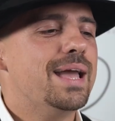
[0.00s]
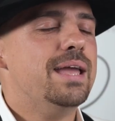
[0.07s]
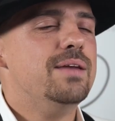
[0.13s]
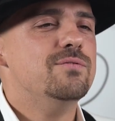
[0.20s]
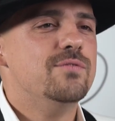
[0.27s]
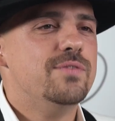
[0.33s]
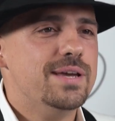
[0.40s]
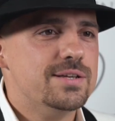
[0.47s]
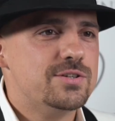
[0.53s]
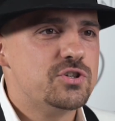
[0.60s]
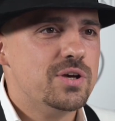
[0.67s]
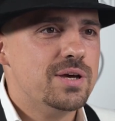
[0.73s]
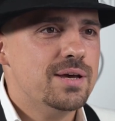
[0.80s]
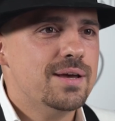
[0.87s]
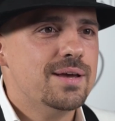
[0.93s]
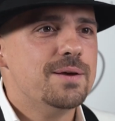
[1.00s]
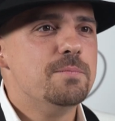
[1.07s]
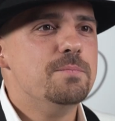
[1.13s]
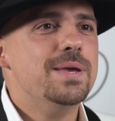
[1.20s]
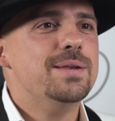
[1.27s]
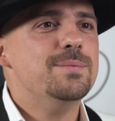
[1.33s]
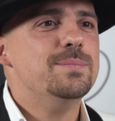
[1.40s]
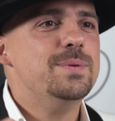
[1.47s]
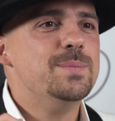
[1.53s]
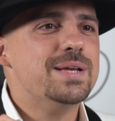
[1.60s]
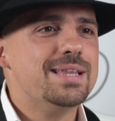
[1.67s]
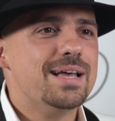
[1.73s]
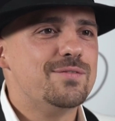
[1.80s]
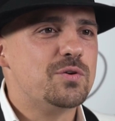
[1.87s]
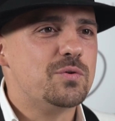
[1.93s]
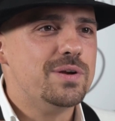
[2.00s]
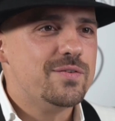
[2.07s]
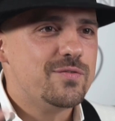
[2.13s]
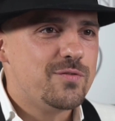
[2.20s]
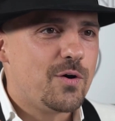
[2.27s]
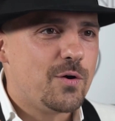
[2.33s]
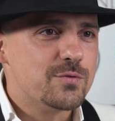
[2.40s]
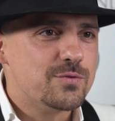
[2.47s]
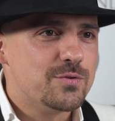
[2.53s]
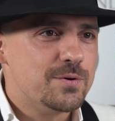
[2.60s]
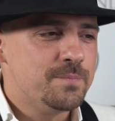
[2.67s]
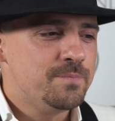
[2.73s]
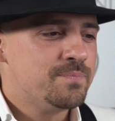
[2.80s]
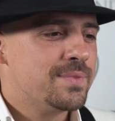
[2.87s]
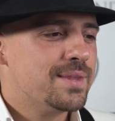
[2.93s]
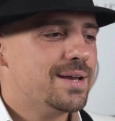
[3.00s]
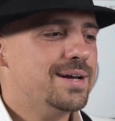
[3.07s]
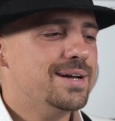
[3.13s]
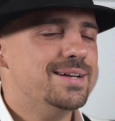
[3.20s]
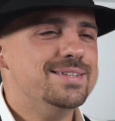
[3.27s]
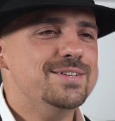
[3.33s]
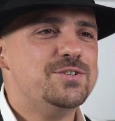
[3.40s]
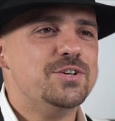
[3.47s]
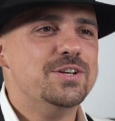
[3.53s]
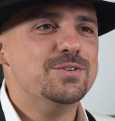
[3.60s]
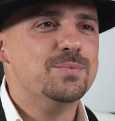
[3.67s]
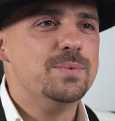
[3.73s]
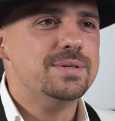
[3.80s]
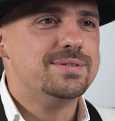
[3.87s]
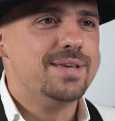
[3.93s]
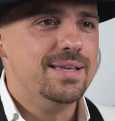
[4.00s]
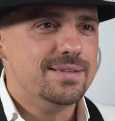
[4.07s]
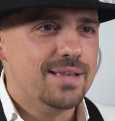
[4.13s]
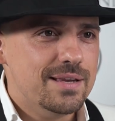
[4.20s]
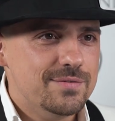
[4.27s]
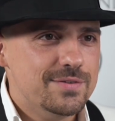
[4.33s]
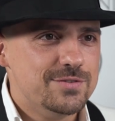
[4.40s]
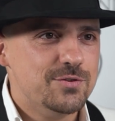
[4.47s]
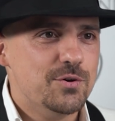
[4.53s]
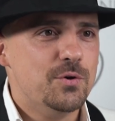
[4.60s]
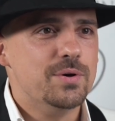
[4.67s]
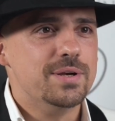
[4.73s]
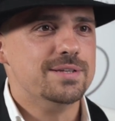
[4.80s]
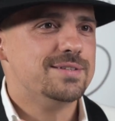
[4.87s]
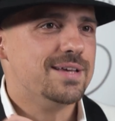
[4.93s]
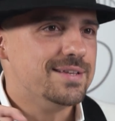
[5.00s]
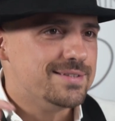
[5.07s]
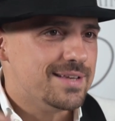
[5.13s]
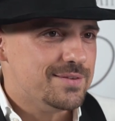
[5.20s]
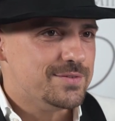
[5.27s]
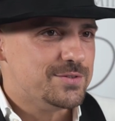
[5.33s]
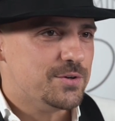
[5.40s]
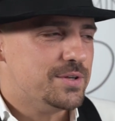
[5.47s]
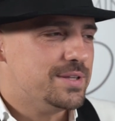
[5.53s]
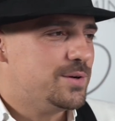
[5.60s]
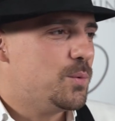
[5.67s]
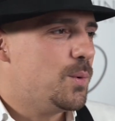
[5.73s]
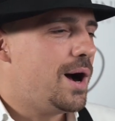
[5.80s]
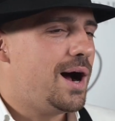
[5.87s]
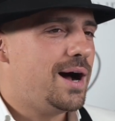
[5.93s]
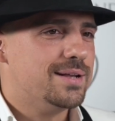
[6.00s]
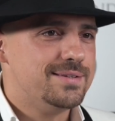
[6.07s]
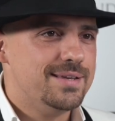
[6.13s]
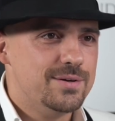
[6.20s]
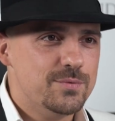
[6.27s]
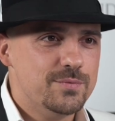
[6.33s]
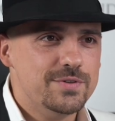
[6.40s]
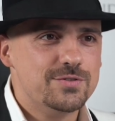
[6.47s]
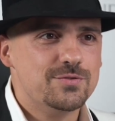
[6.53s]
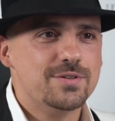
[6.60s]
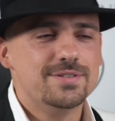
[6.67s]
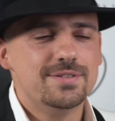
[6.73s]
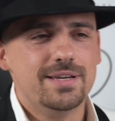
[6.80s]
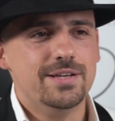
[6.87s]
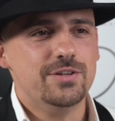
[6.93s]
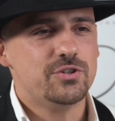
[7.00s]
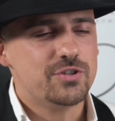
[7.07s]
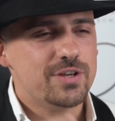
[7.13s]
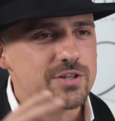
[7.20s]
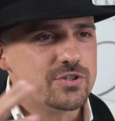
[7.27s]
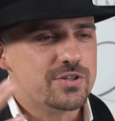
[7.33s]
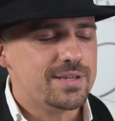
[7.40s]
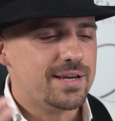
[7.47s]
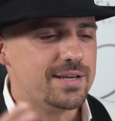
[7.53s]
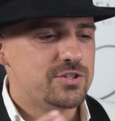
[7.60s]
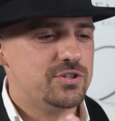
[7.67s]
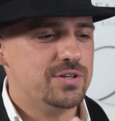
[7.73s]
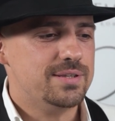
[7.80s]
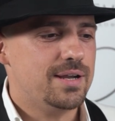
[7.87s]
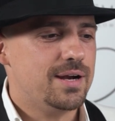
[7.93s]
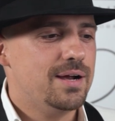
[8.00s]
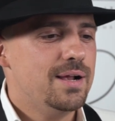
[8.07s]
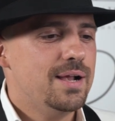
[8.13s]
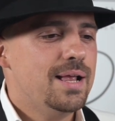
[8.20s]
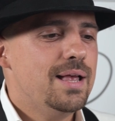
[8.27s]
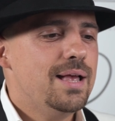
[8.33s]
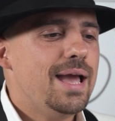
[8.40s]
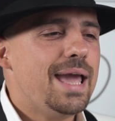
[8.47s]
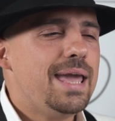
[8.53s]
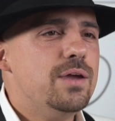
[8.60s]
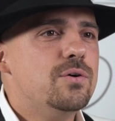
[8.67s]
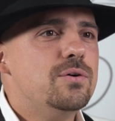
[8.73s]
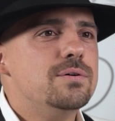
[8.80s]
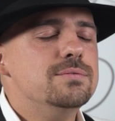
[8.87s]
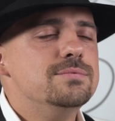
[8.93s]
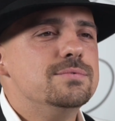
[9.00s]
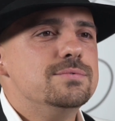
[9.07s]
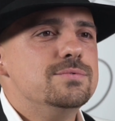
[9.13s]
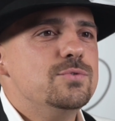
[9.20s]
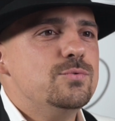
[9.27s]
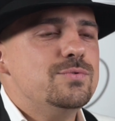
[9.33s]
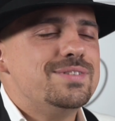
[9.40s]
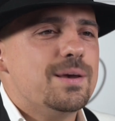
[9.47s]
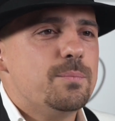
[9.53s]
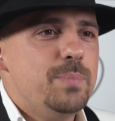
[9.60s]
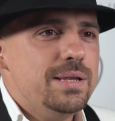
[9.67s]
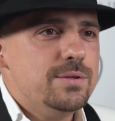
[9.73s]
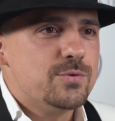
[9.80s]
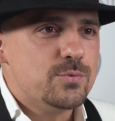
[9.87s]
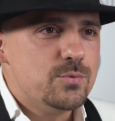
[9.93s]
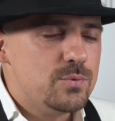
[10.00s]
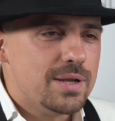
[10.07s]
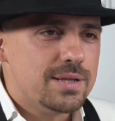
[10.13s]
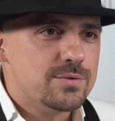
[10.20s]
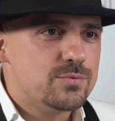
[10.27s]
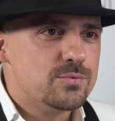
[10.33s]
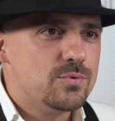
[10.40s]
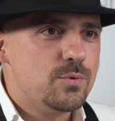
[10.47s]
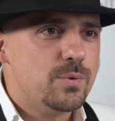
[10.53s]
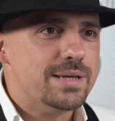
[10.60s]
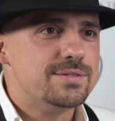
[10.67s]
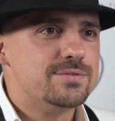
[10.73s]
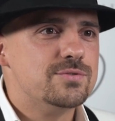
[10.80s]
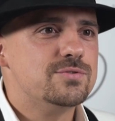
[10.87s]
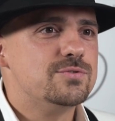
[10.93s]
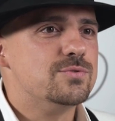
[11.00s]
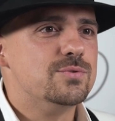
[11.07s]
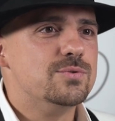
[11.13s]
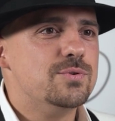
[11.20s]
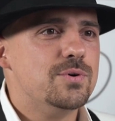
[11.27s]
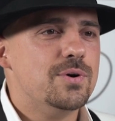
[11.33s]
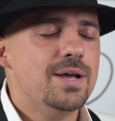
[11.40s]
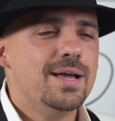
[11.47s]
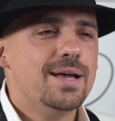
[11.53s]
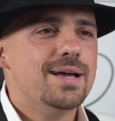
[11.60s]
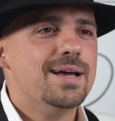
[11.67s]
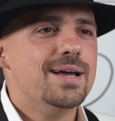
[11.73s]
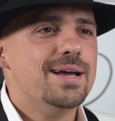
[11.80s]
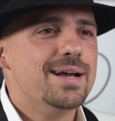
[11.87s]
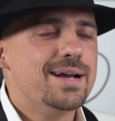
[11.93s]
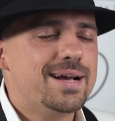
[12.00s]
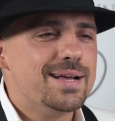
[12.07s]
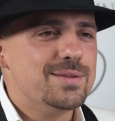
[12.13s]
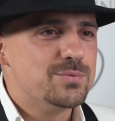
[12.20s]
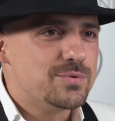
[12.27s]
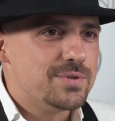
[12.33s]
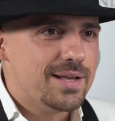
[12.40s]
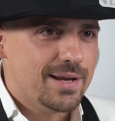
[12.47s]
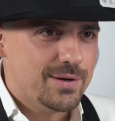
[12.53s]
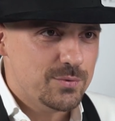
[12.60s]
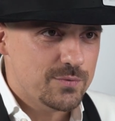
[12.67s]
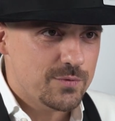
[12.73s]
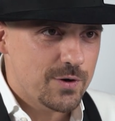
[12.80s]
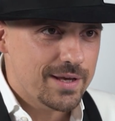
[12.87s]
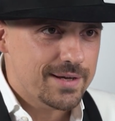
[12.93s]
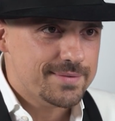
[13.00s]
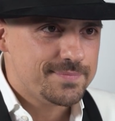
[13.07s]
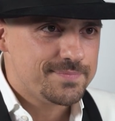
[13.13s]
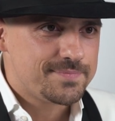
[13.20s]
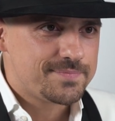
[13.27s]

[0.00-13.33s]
e invece mi, mi mandavano le foto eh, dicendomi sei in televisione, sei in televisione di qua, ti hanno visto a striscia, eccetera, eccetera. E io, n- non sapendo nulla di tutto questo, sono eh, caduto dalle nuvole.